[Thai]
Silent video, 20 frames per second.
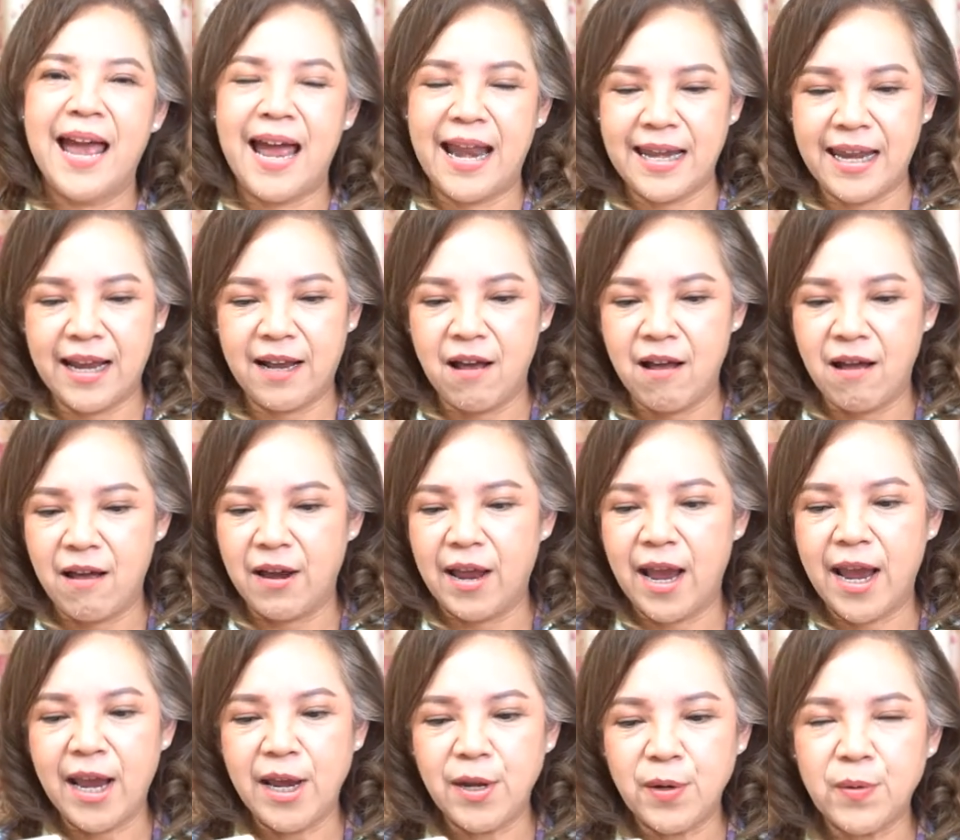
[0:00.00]
อันนี้ก็
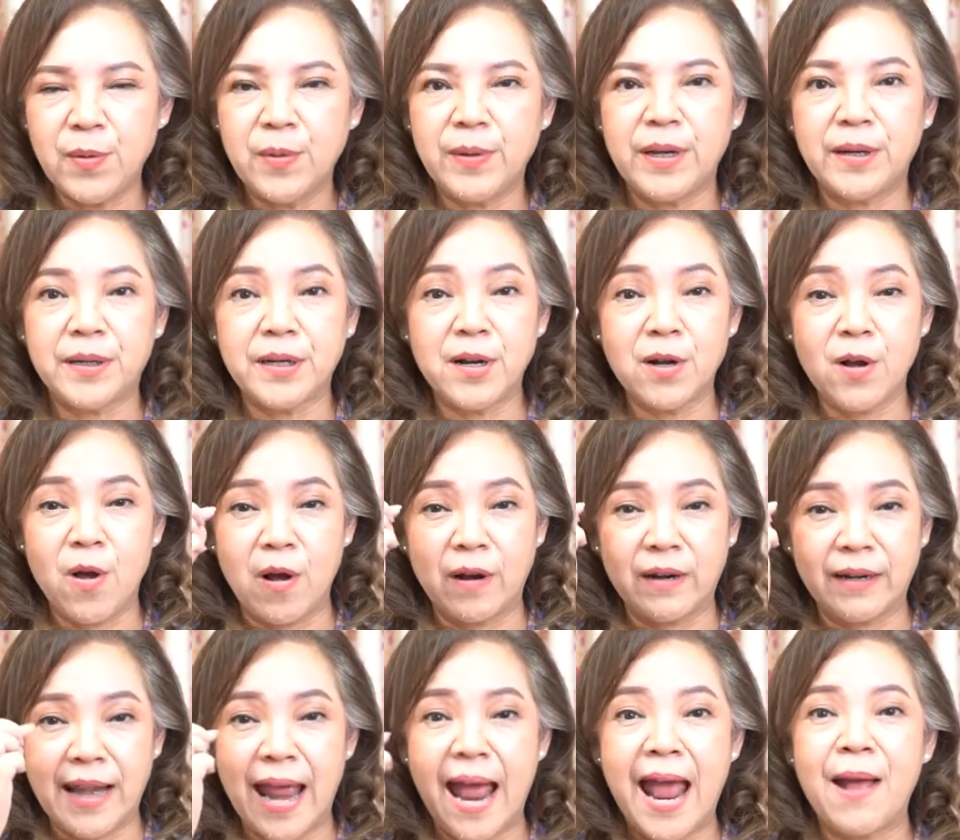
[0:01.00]
ให้ดูในเรื่องของ
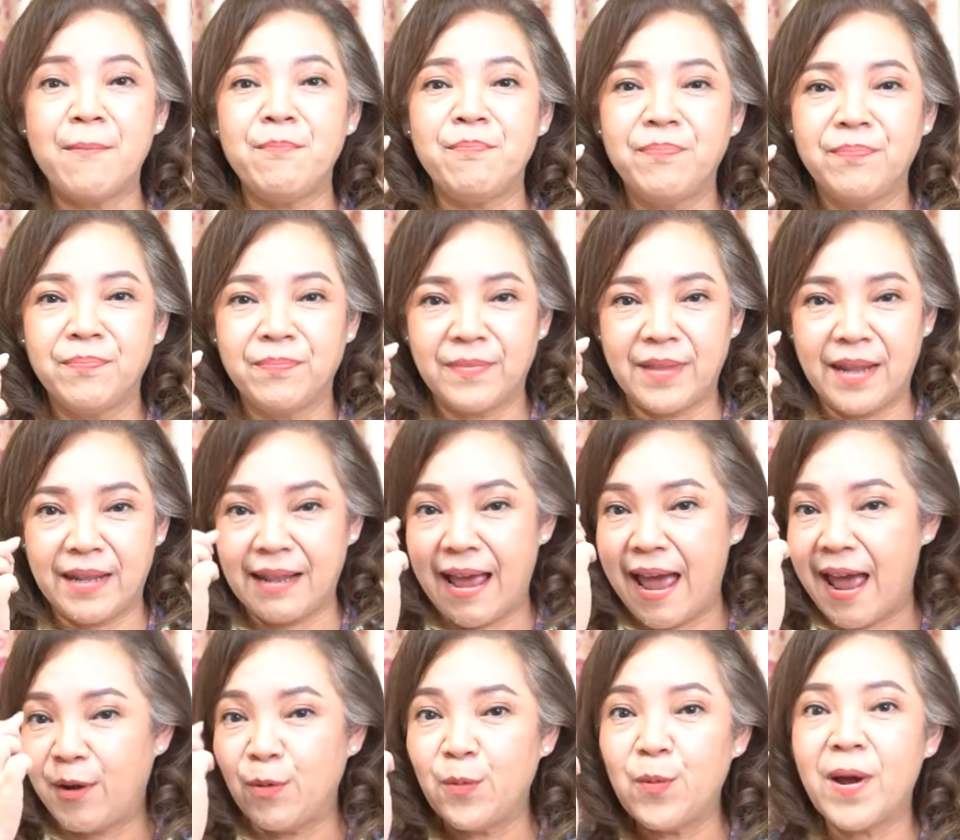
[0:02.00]
น้ำใน
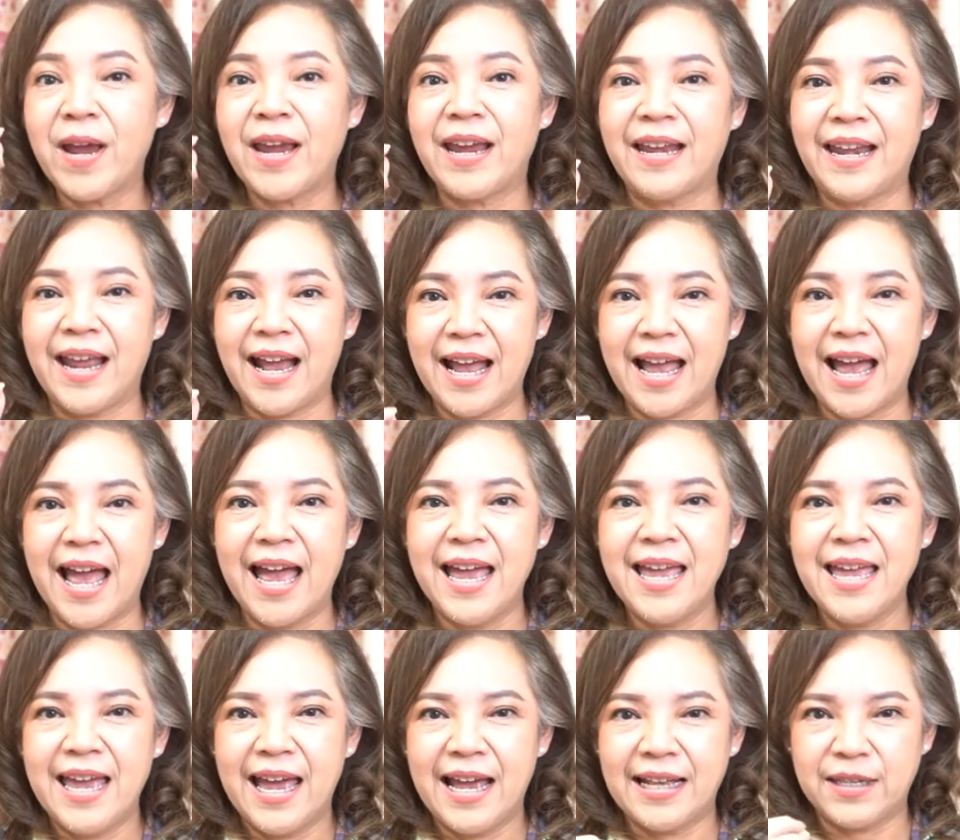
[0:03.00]
ตาด้วยนะคะ
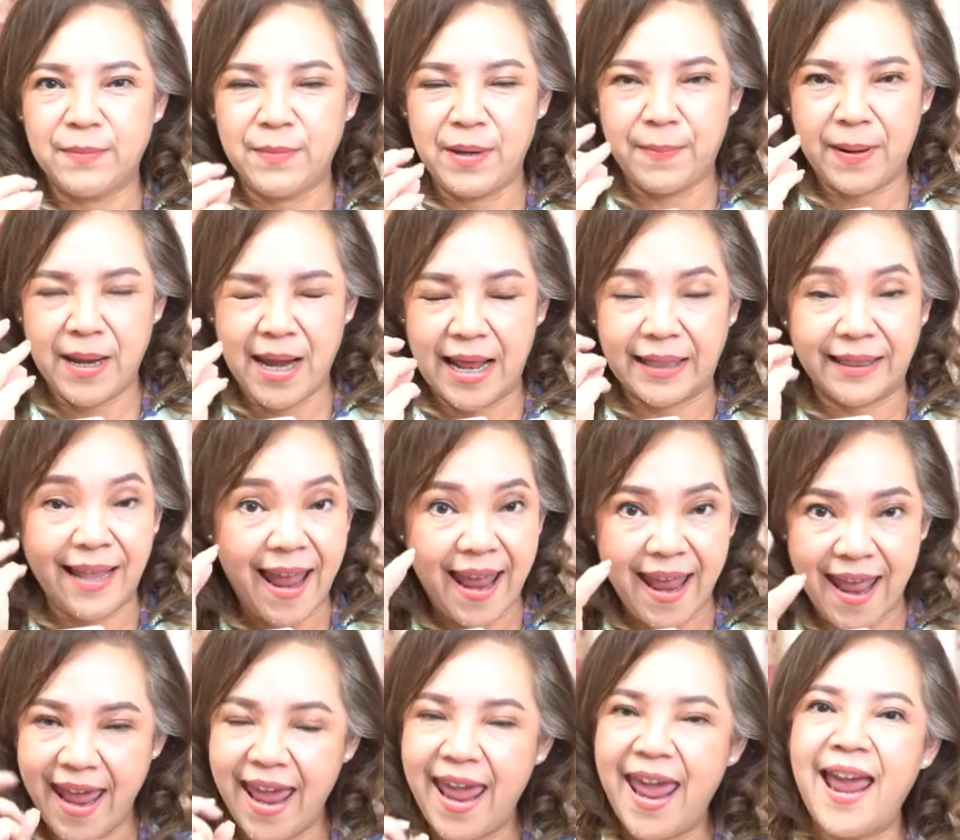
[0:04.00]
อาจจะมีปัญหาตา
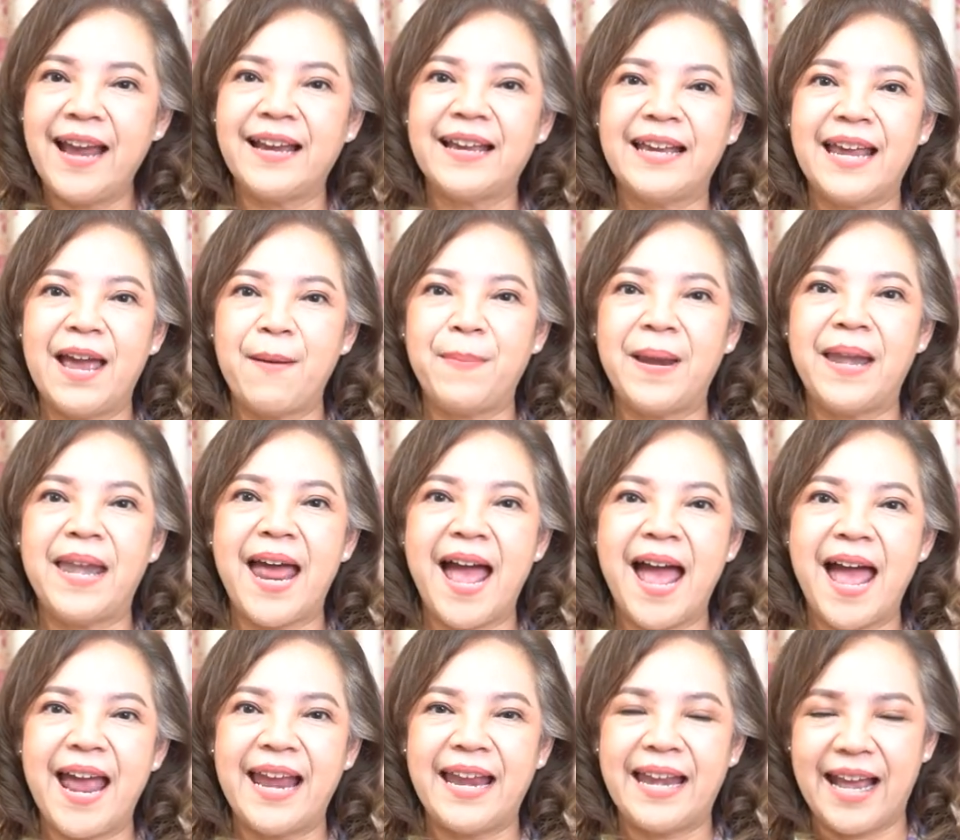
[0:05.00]
แห้งอย่างเงี้ยเป็น
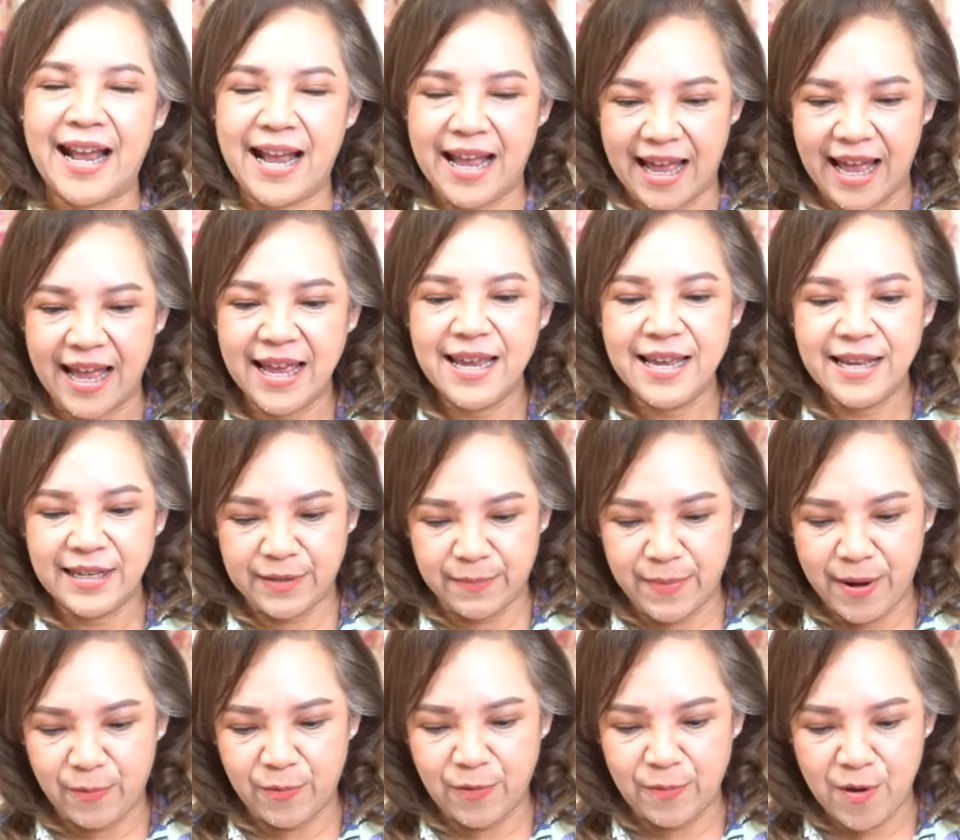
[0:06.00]
ได้นะคะ
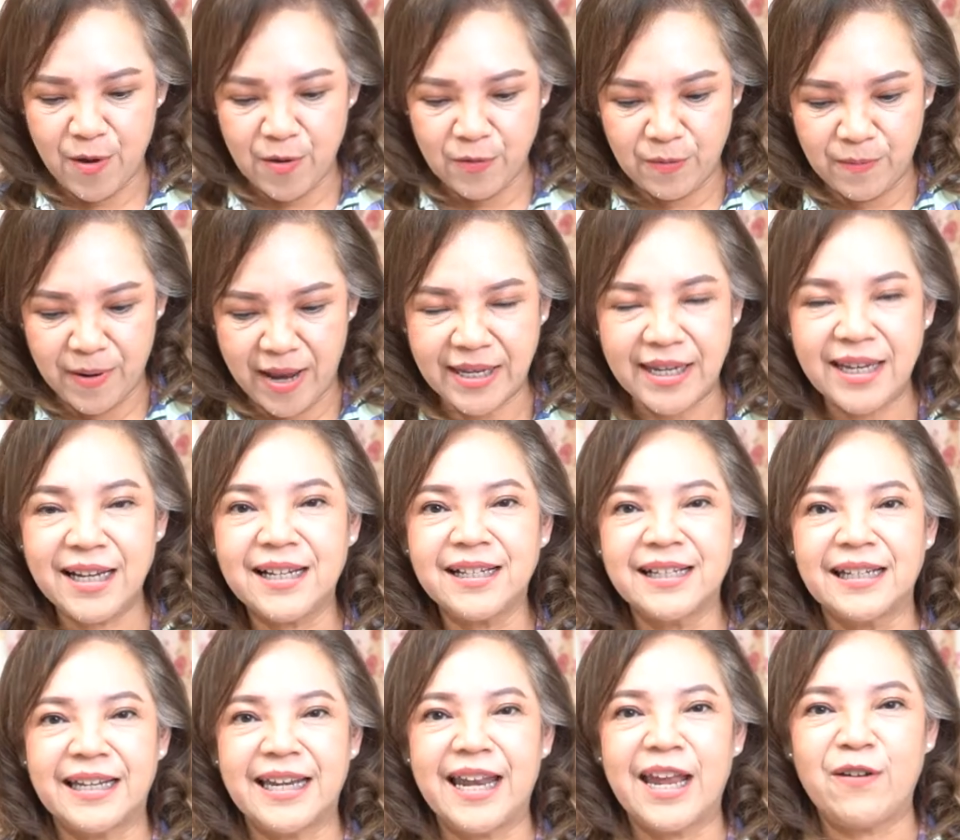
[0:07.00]
สำหรับคุณพ่อคุณแม่ที่
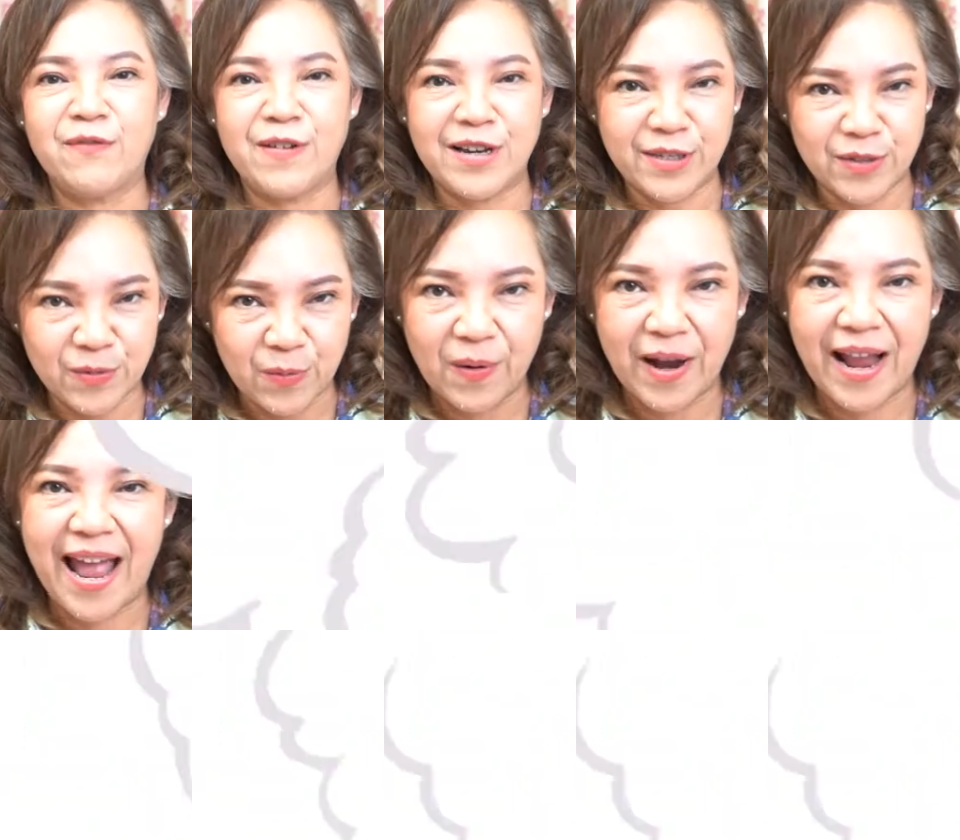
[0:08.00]
เกิดในวันศุกร์ค่ะ